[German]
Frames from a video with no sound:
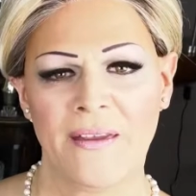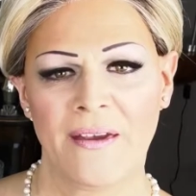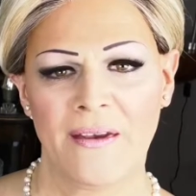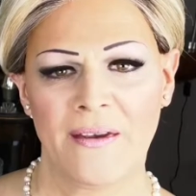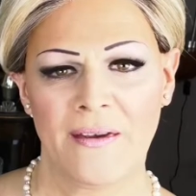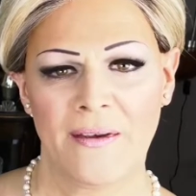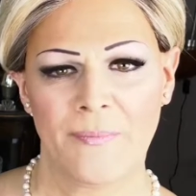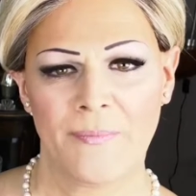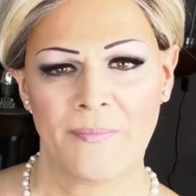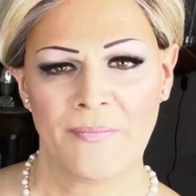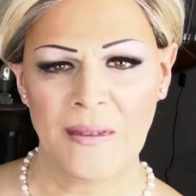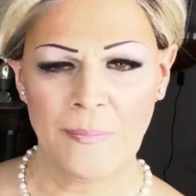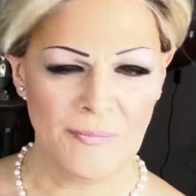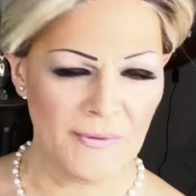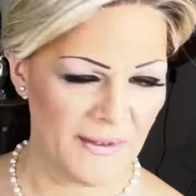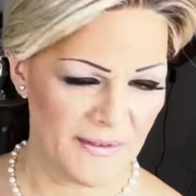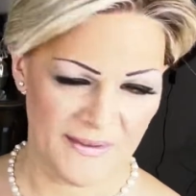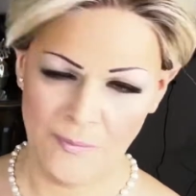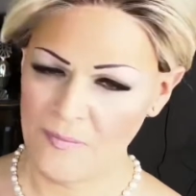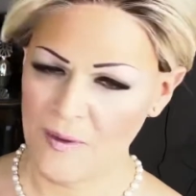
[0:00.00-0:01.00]
Ähm, gibt,
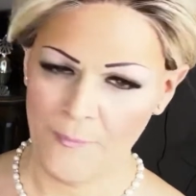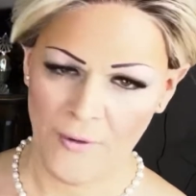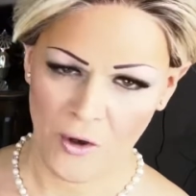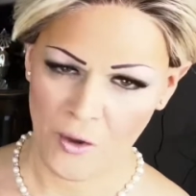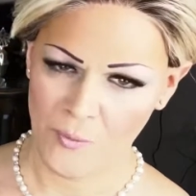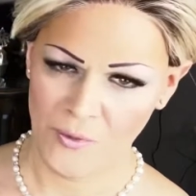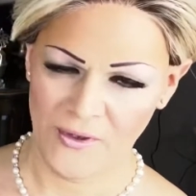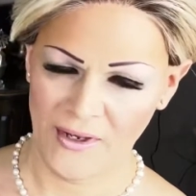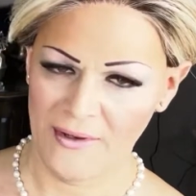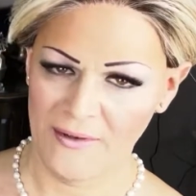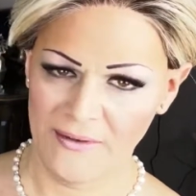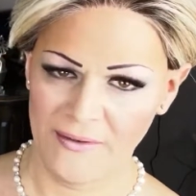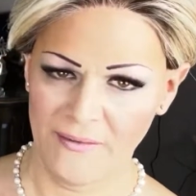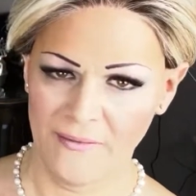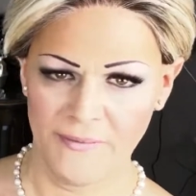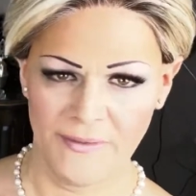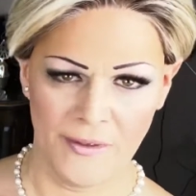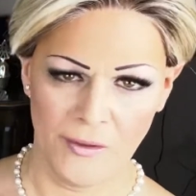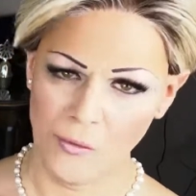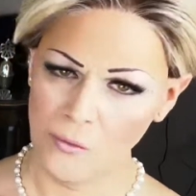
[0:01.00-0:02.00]
es gibt aber auch Modelle,
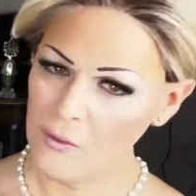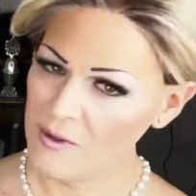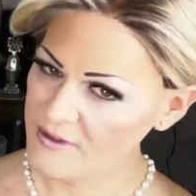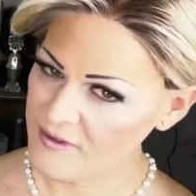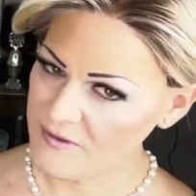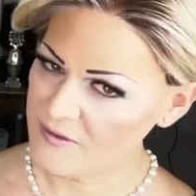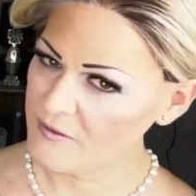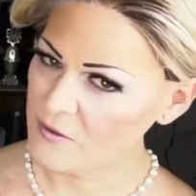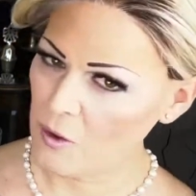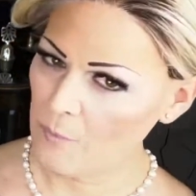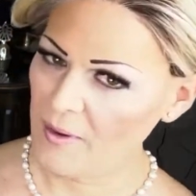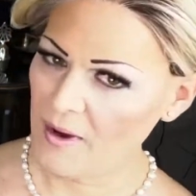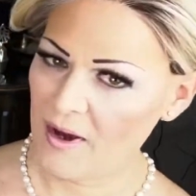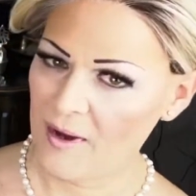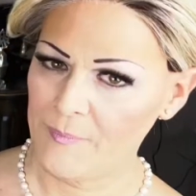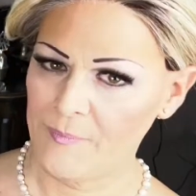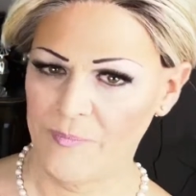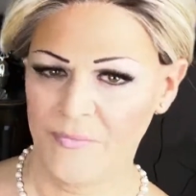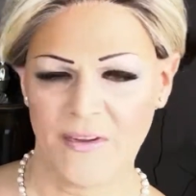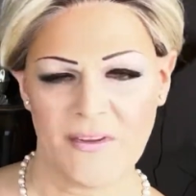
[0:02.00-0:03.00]
die nur dieses Top
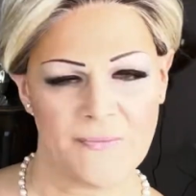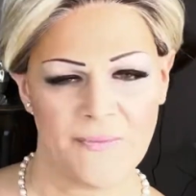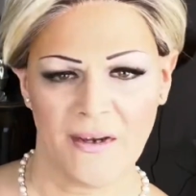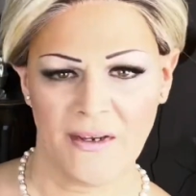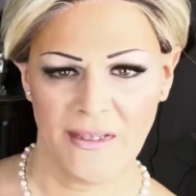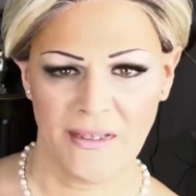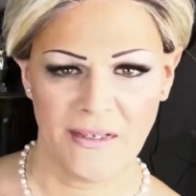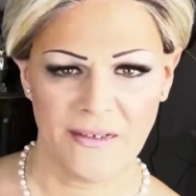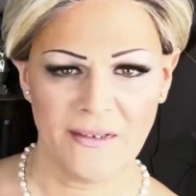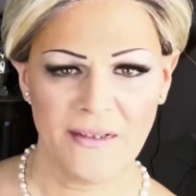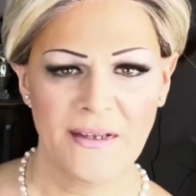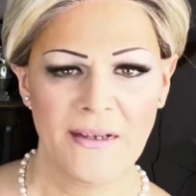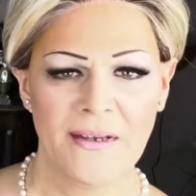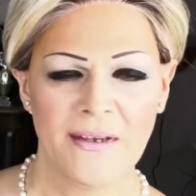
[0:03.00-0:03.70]
haben, das variiert.